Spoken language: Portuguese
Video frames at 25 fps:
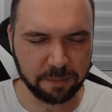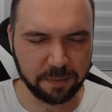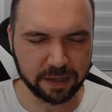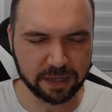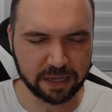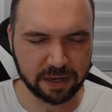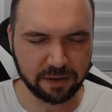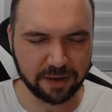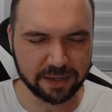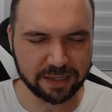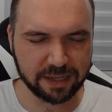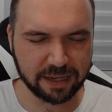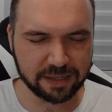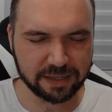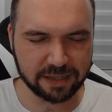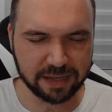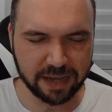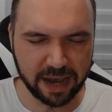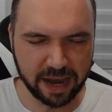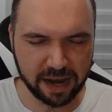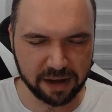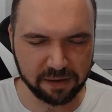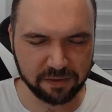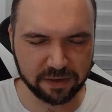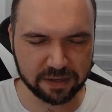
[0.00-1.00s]
através das
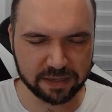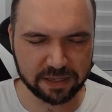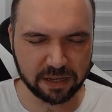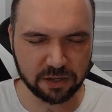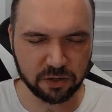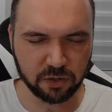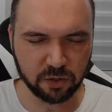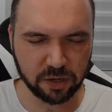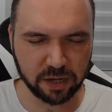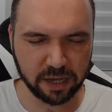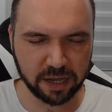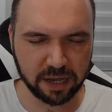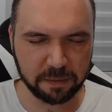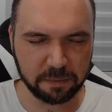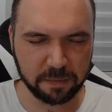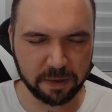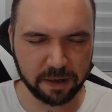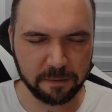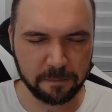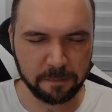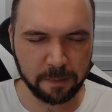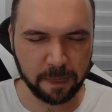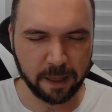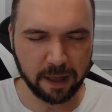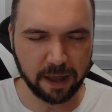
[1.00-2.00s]
ervas da jurema,
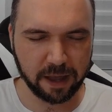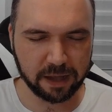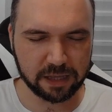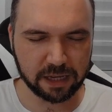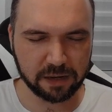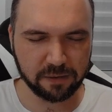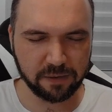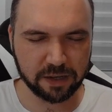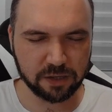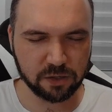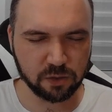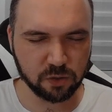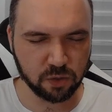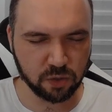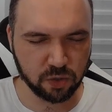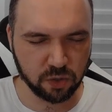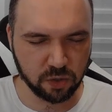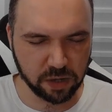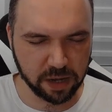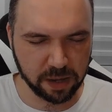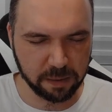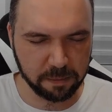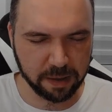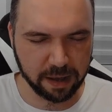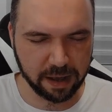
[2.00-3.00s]
através do
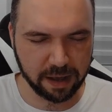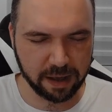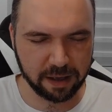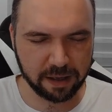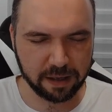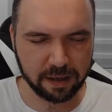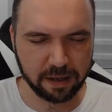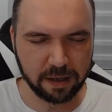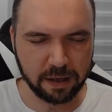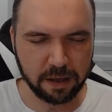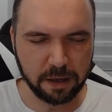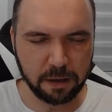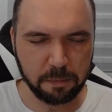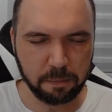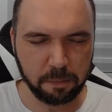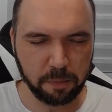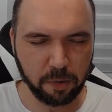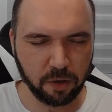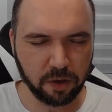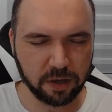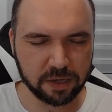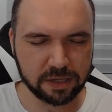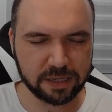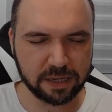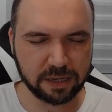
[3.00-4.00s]
juremar
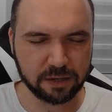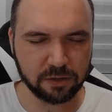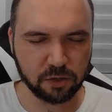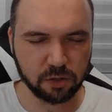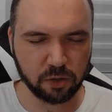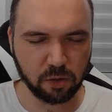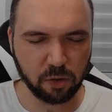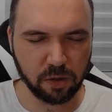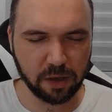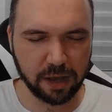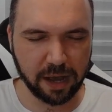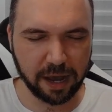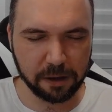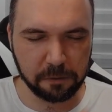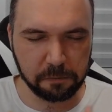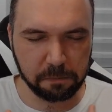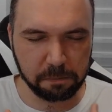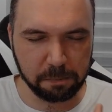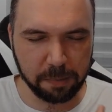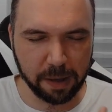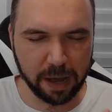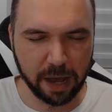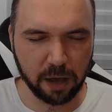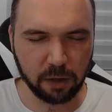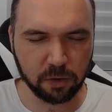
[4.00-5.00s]
possa nos colocar um
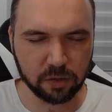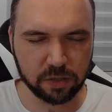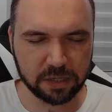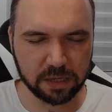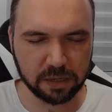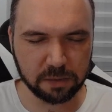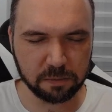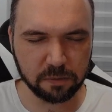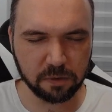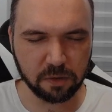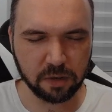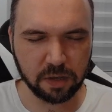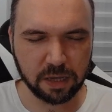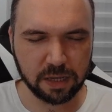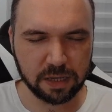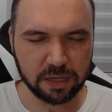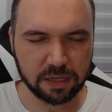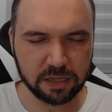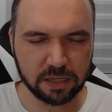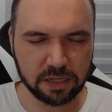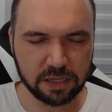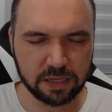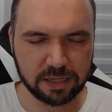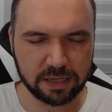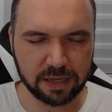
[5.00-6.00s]
bálsamo
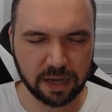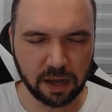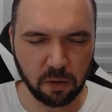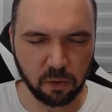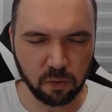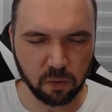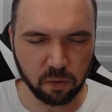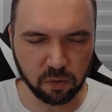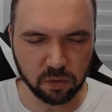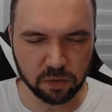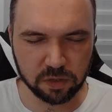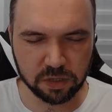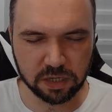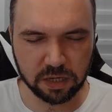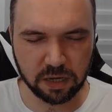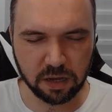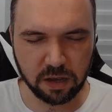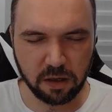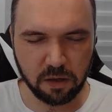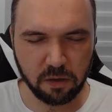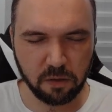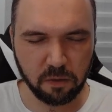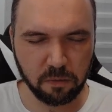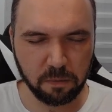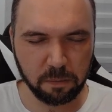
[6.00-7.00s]
de saúde,
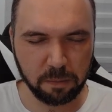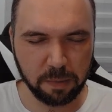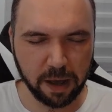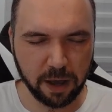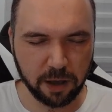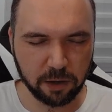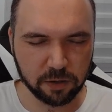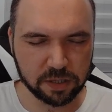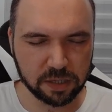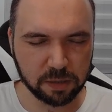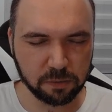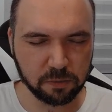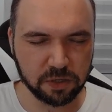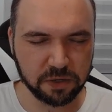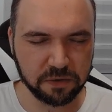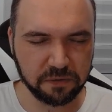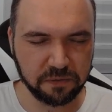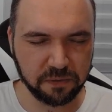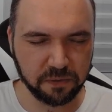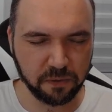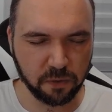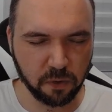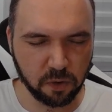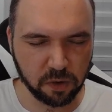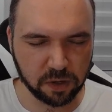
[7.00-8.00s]
um bálsamo de
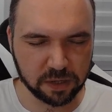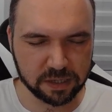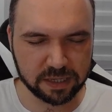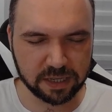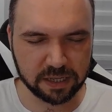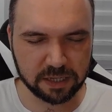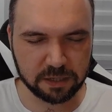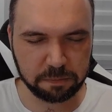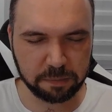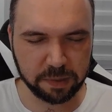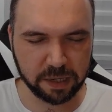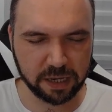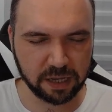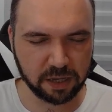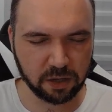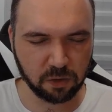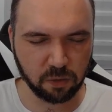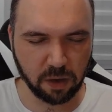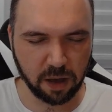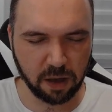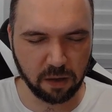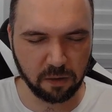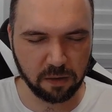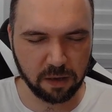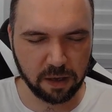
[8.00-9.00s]
força
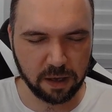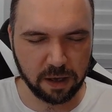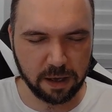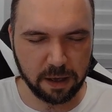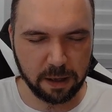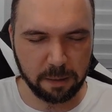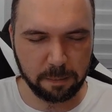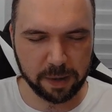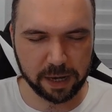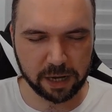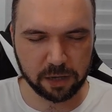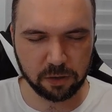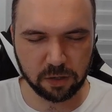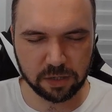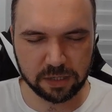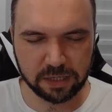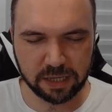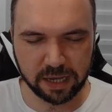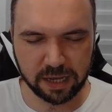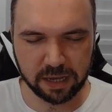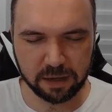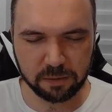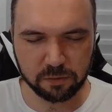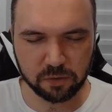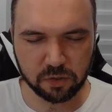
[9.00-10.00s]
espiritual, para que nós
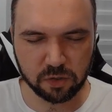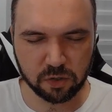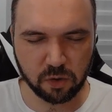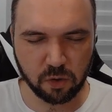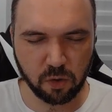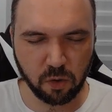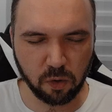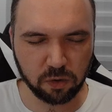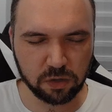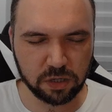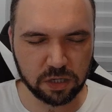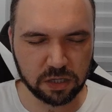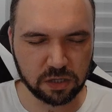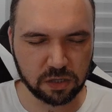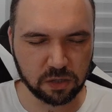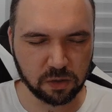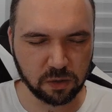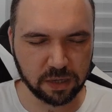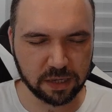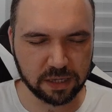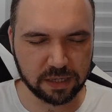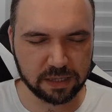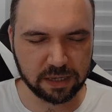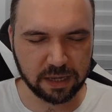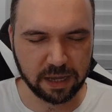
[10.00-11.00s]
tenhamos
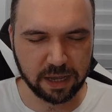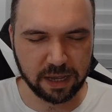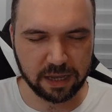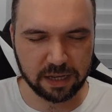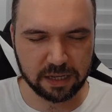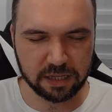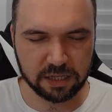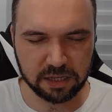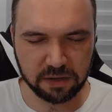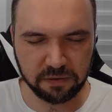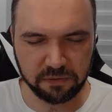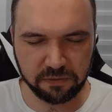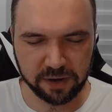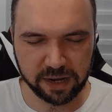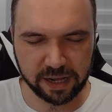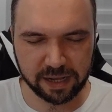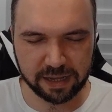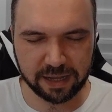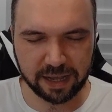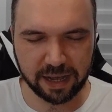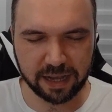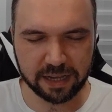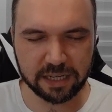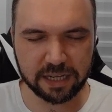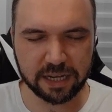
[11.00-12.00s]
condições de
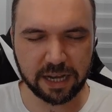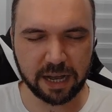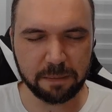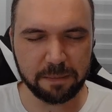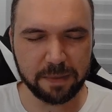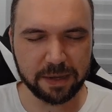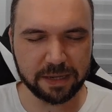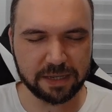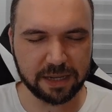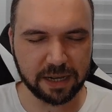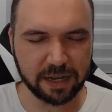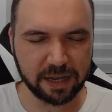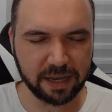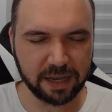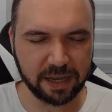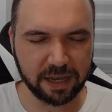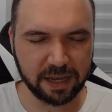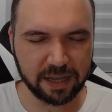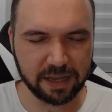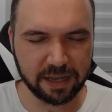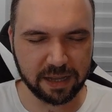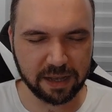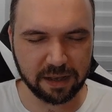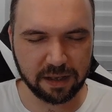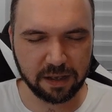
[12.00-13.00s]
enfrentar de cabeça
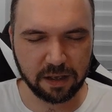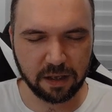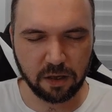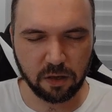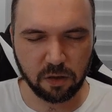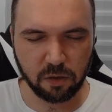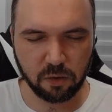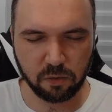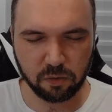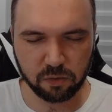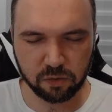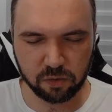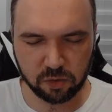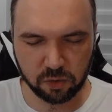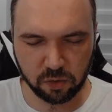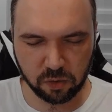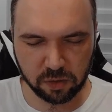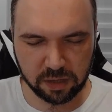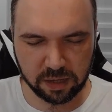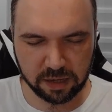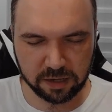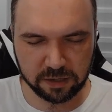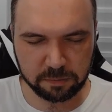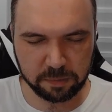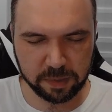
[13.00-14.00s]
erguida, com toda
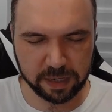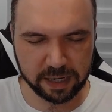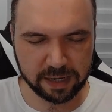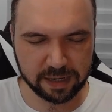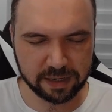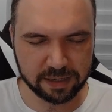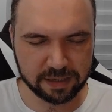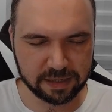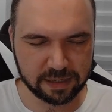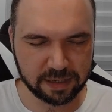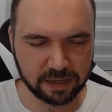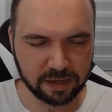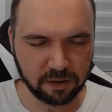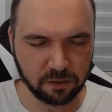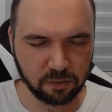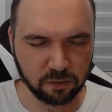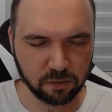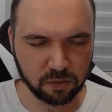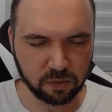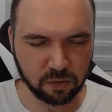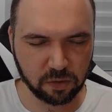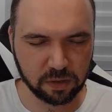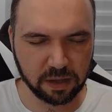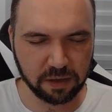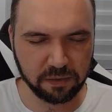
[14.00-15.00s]
a esperança, com
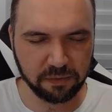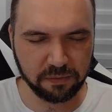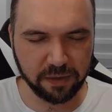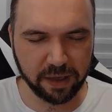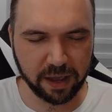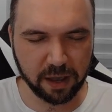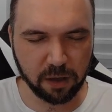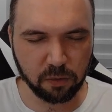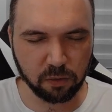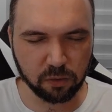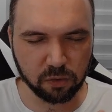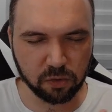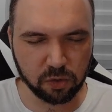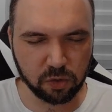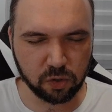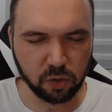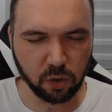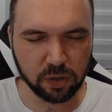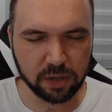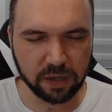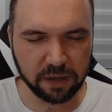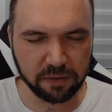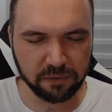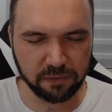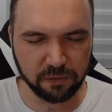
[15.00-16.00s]
toda a fé, com
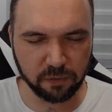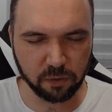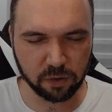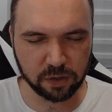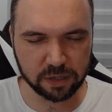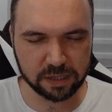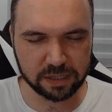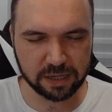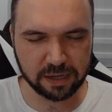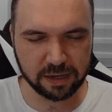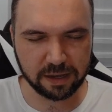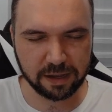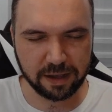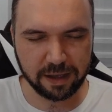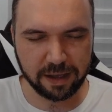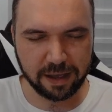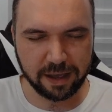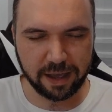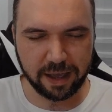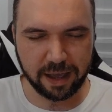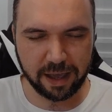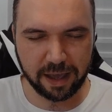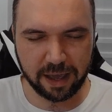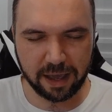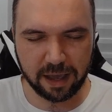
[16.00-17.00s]
toda a força
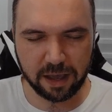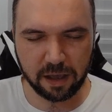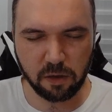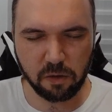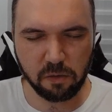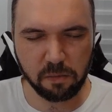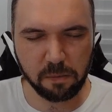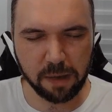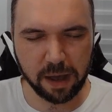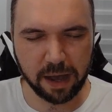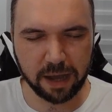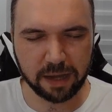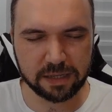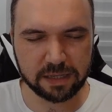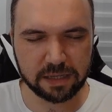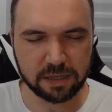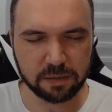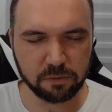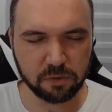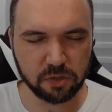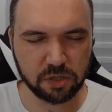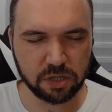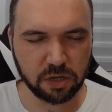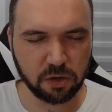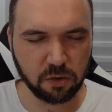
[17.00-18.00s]
e com o
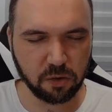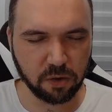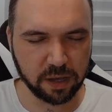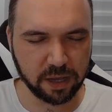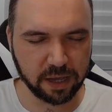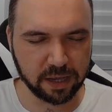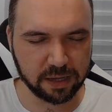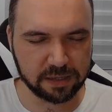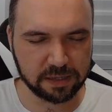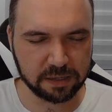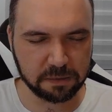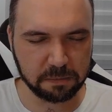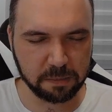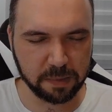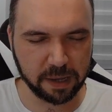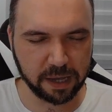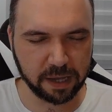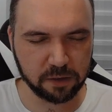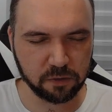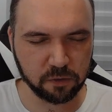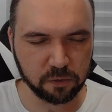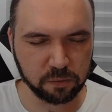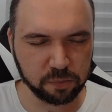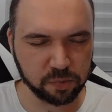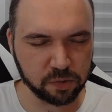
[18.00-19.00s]
máximo de
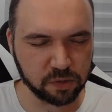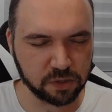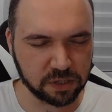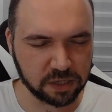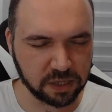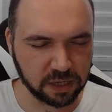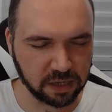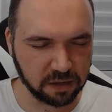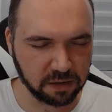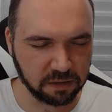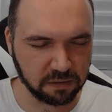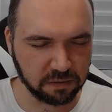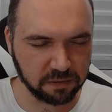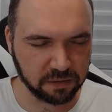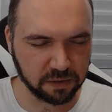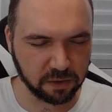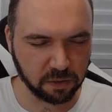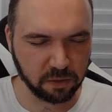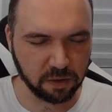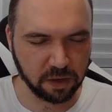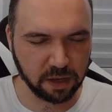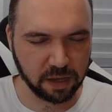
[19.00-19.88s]
conhecimento possível.